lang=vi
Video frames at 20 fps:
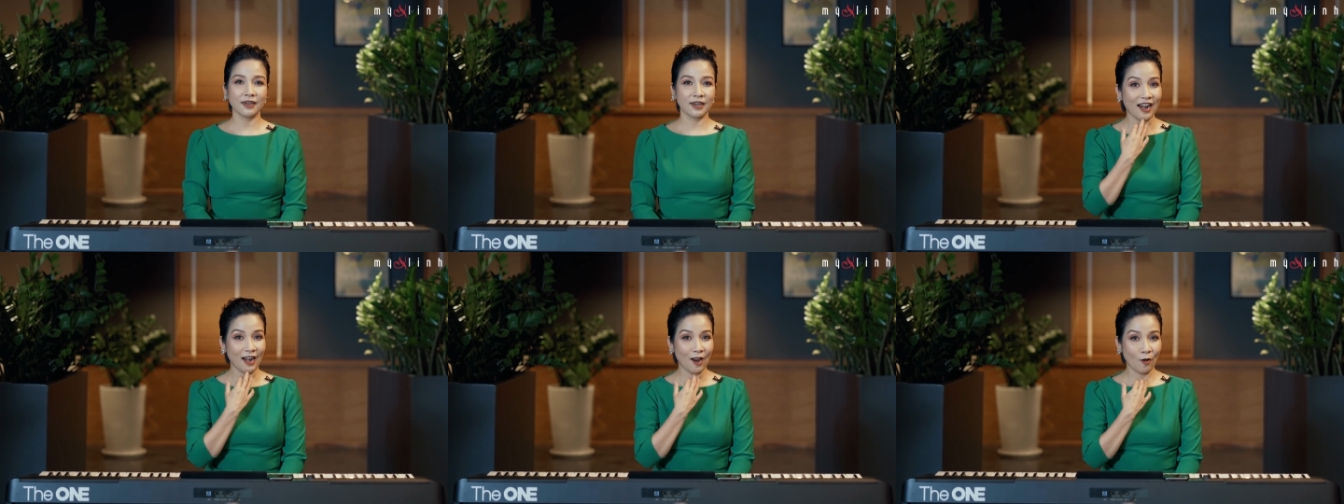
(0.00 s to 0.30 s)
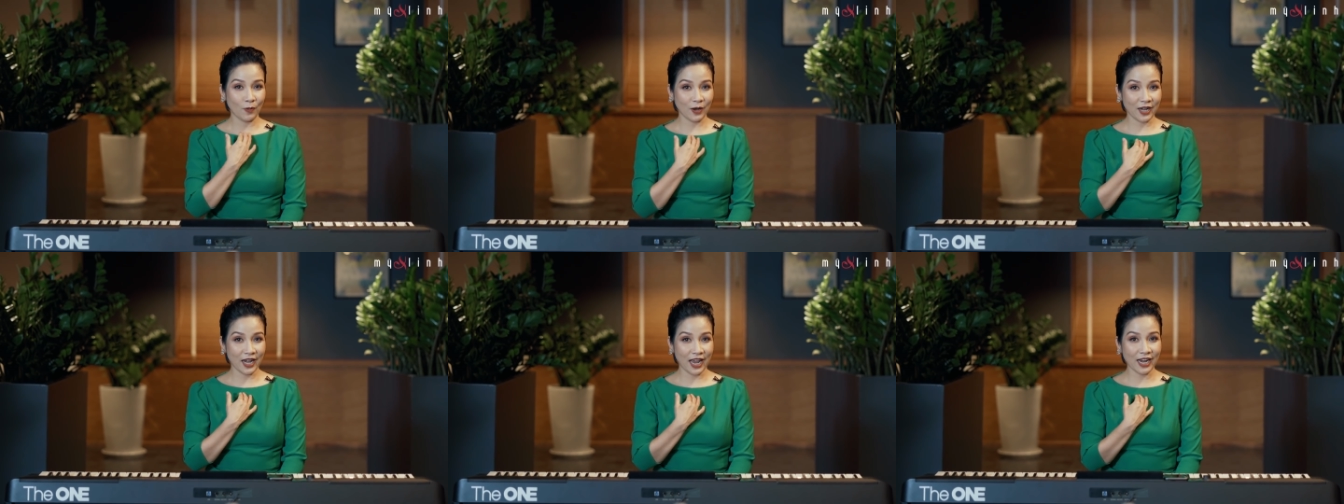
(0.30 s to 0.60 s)

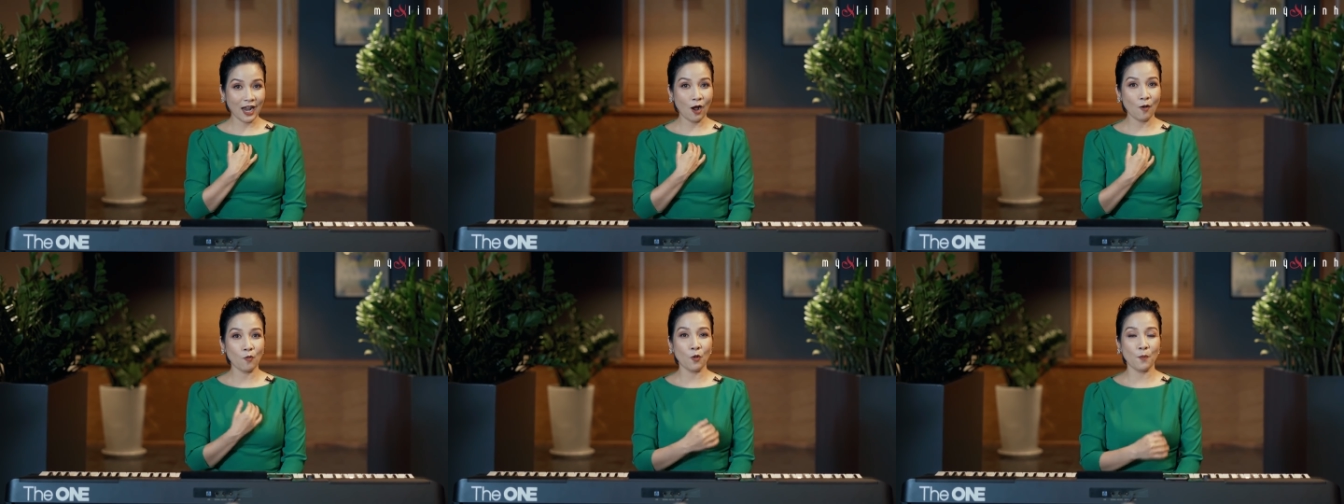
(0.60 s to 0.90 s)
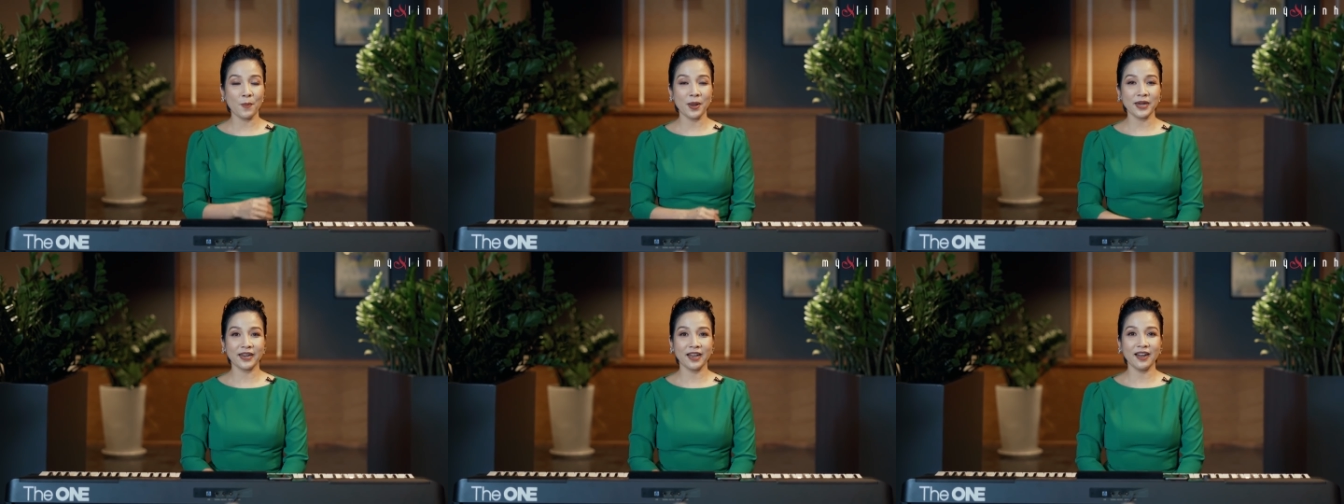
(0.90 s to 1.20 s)
thả lỏng cái đáy
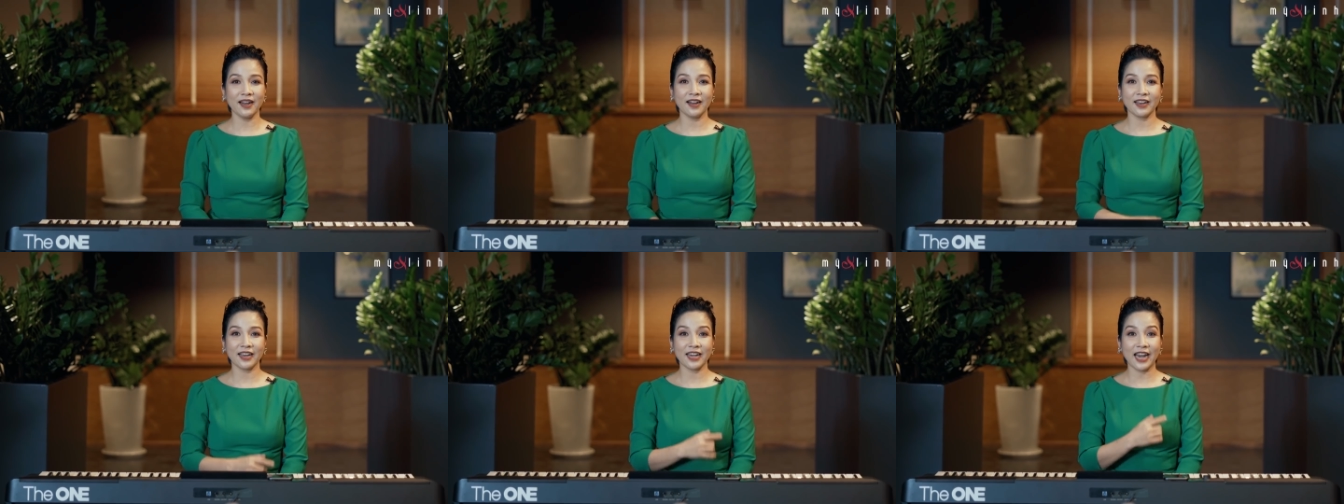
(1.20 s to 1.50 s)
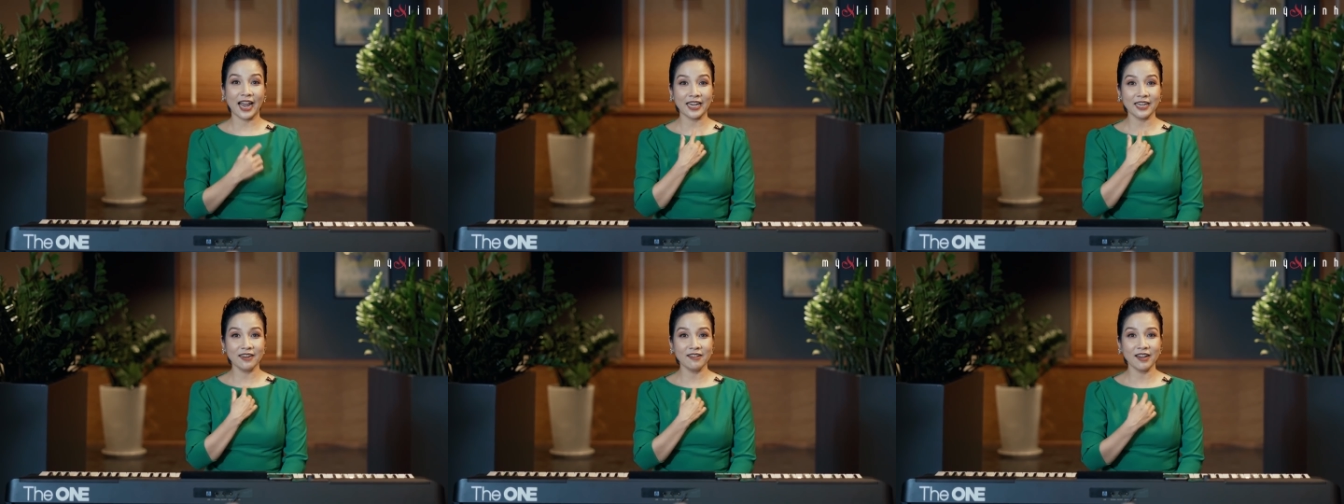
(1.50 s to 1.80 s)
họng của mình á
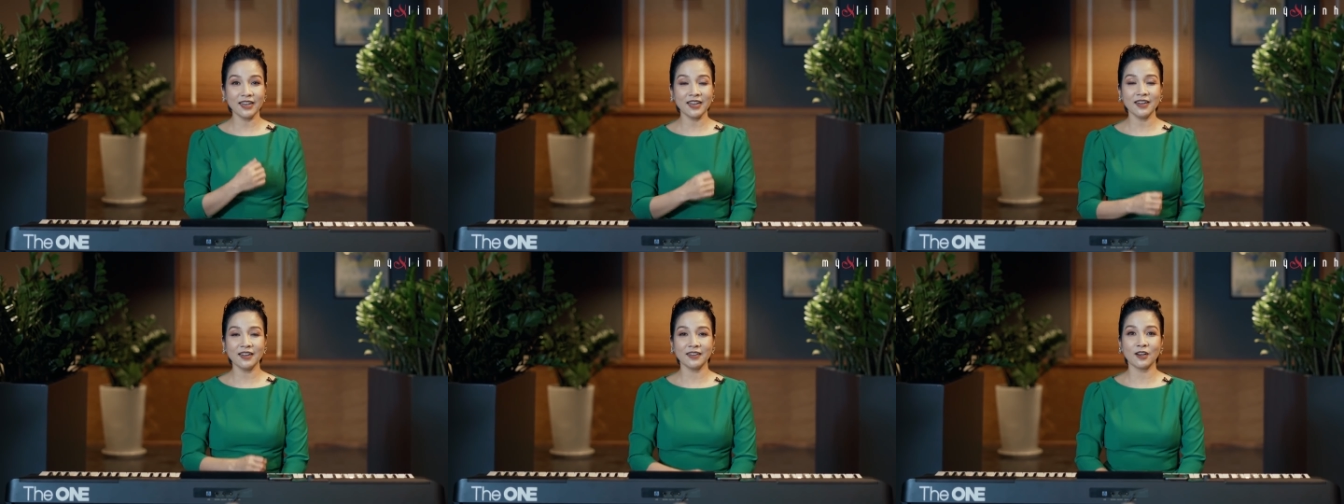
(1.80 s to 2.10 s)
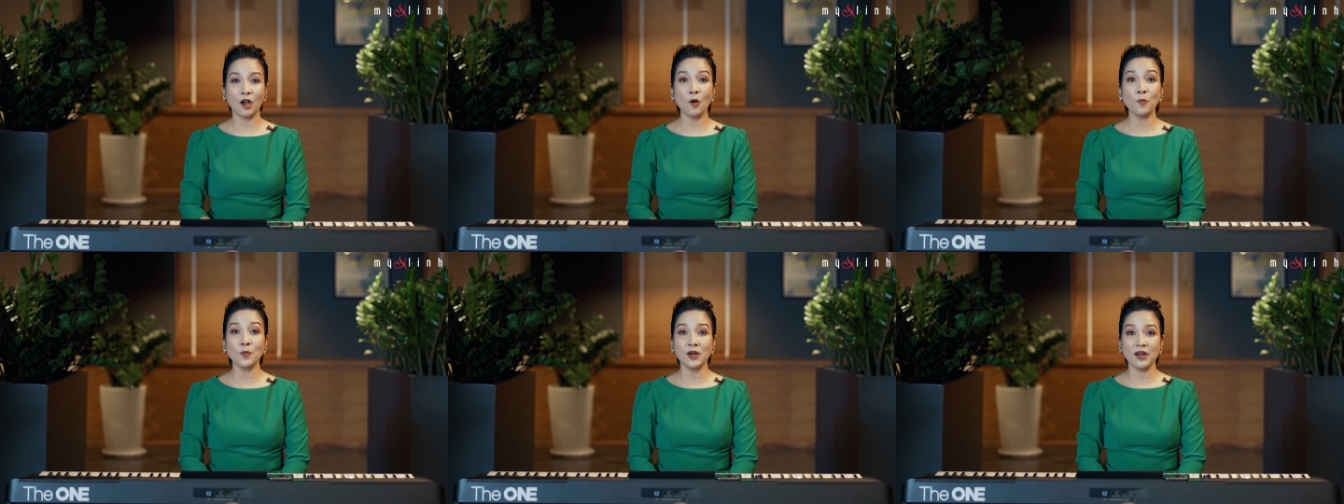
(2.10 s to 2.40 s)
cái đáy lưỡi
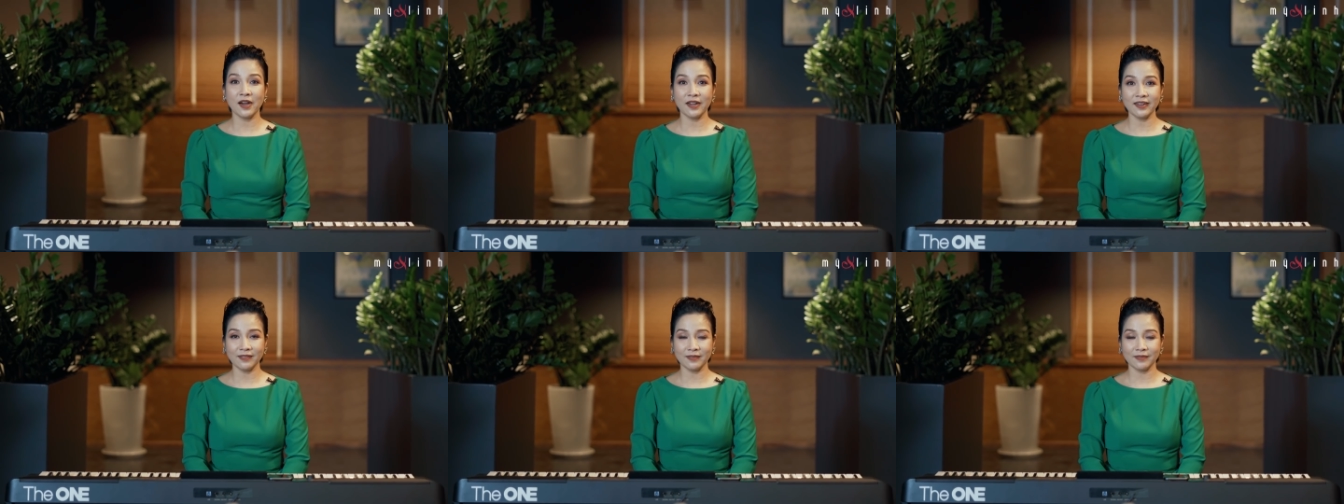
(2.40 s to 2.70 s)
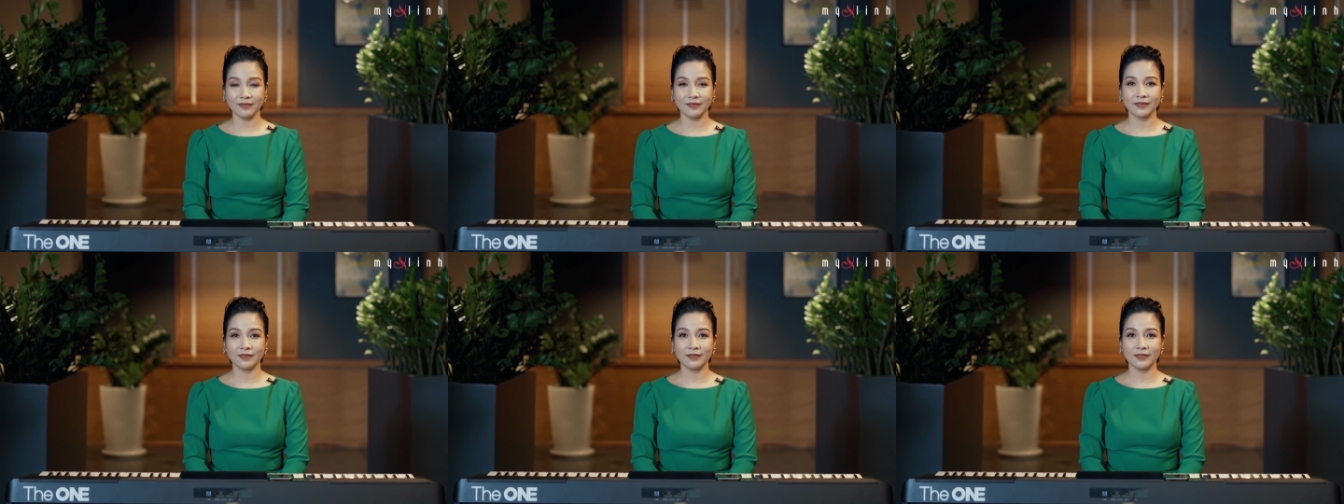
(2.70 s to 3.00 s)
á, gốc lưỡi
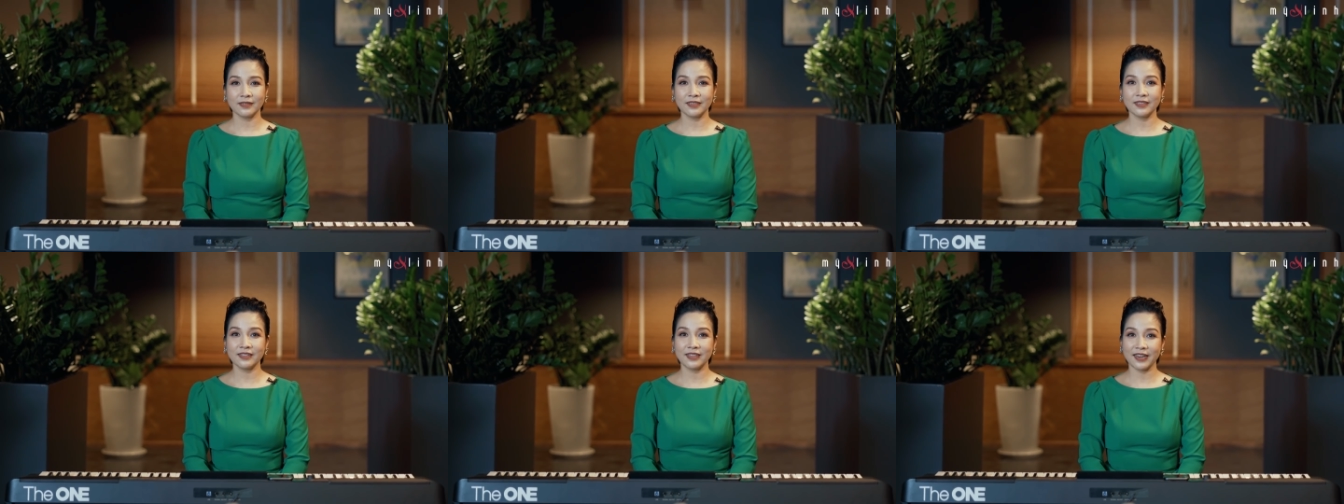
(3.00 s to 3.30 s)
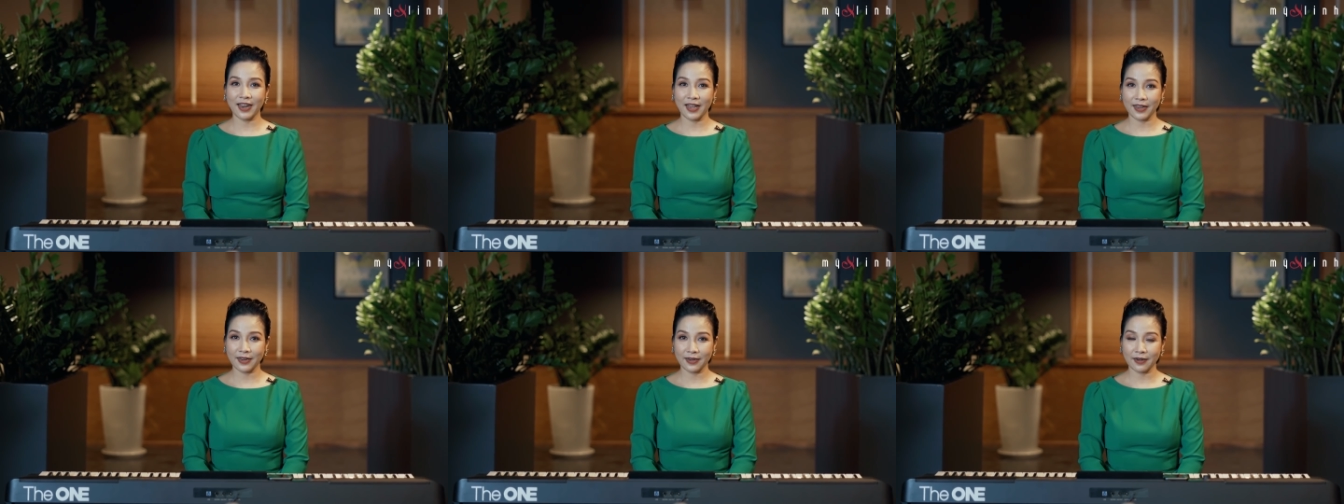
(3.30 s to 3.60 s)
á,
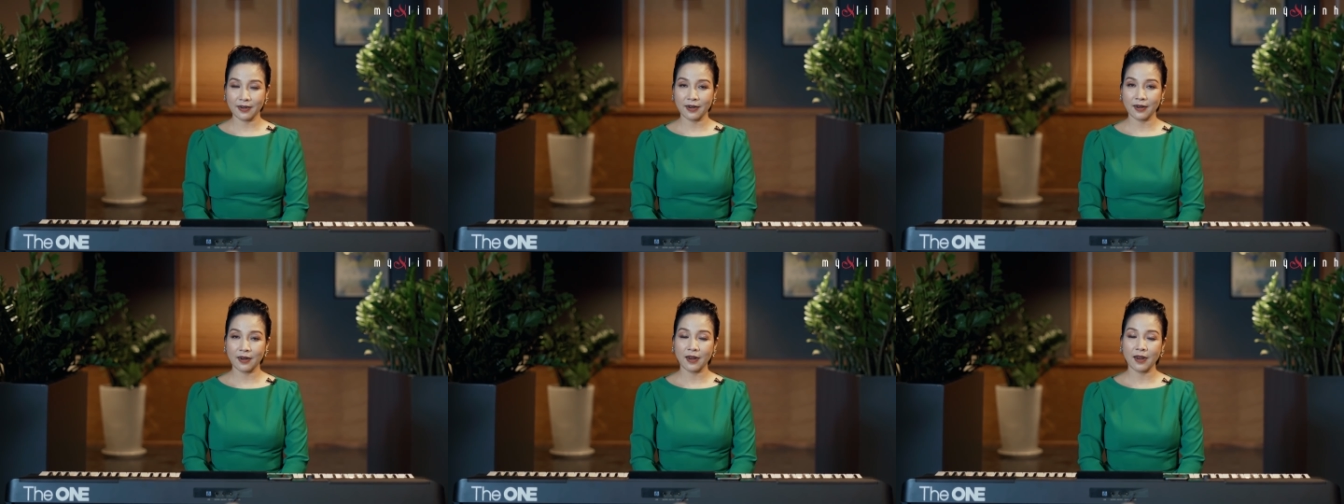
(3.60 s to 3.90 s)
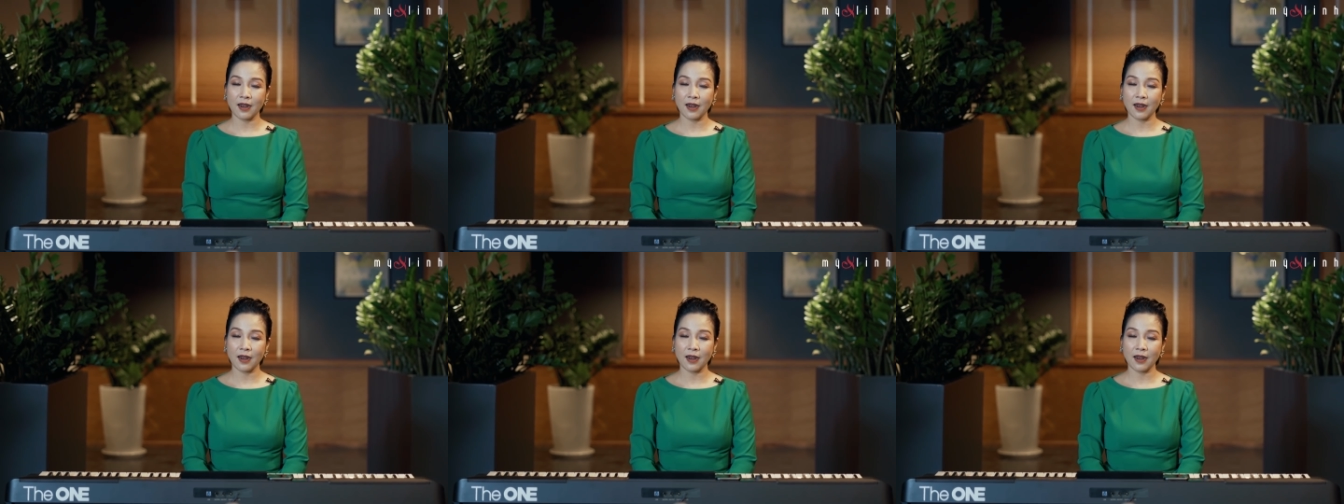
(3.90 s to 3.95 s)
như thế này